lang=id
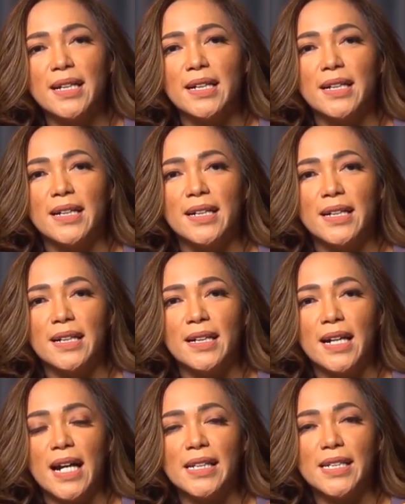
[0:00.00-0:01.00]
Uh,
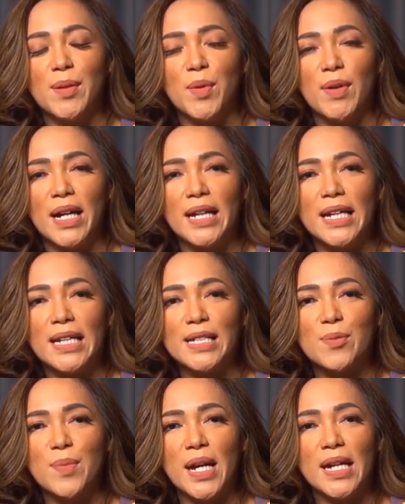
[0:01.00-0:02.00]
hanya
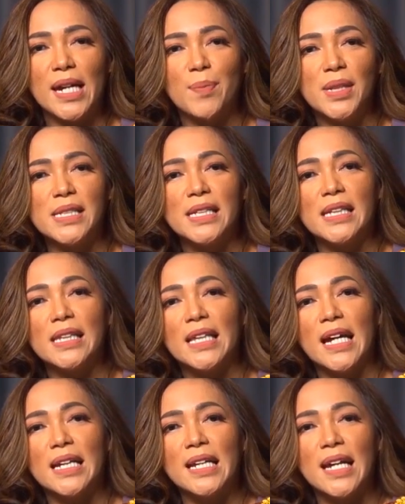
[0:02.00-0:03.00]
mewakili sebagai
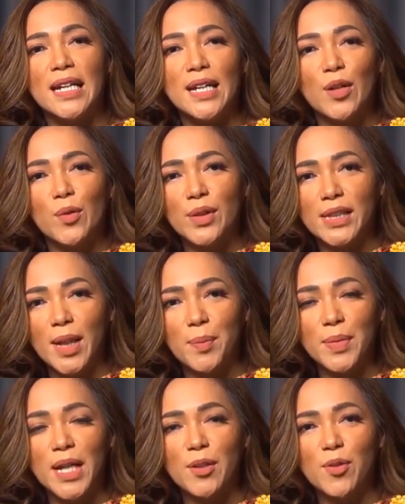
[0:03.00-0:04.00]
pecinta dari
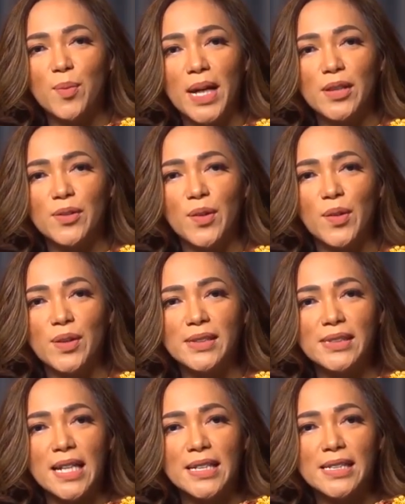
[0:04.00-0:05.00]
Luktep dan
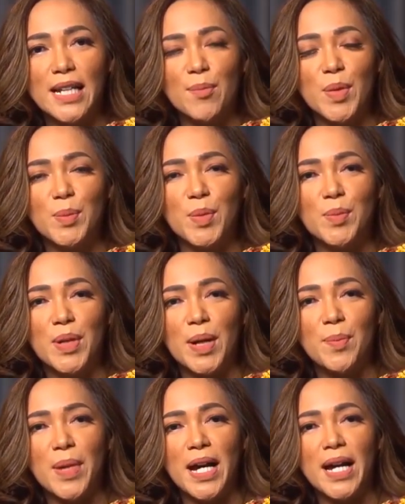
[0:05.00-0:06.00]
Kumantong dan selama
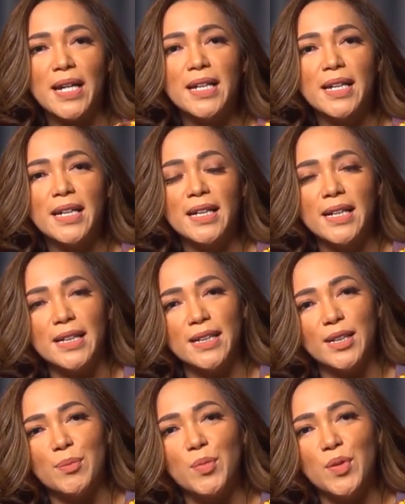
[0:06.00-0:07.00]
beberapa
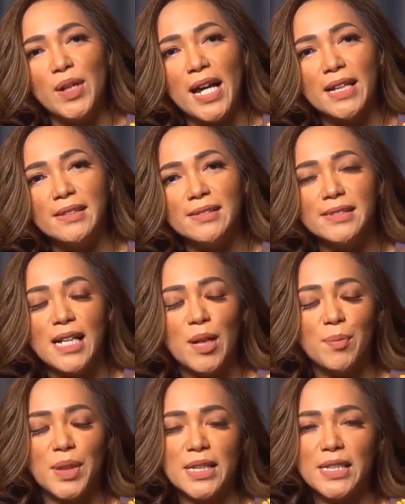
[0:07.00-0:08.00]
uh, bulan
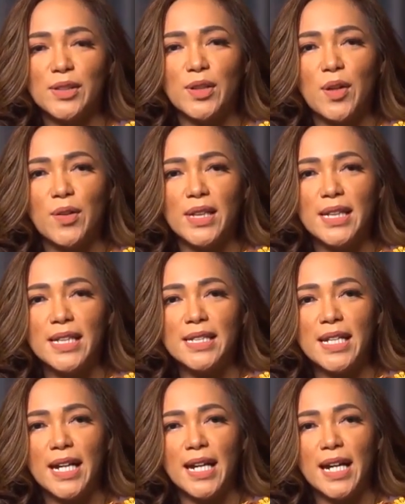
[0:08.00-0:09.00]
hampir satu tahun ini
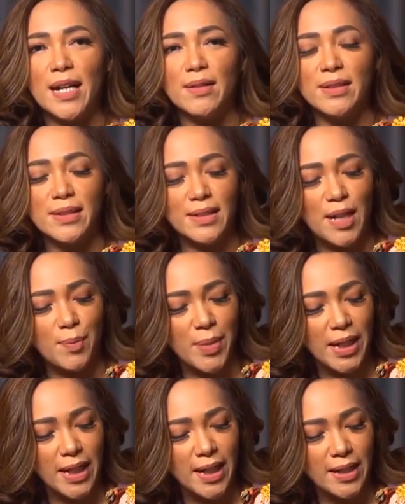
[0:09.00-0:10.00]
saya
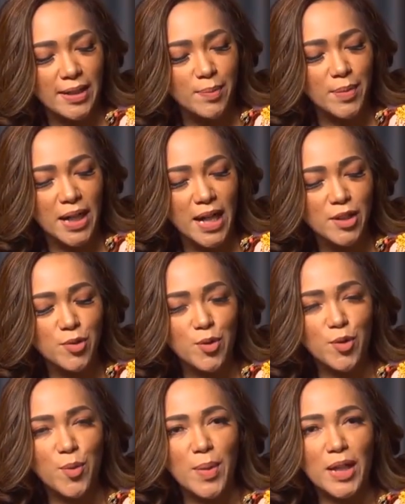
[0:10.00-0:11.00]
apa ya
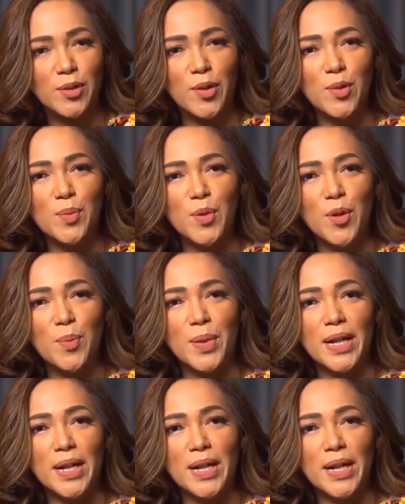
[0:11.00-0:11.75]
mengasuh Kumantong belum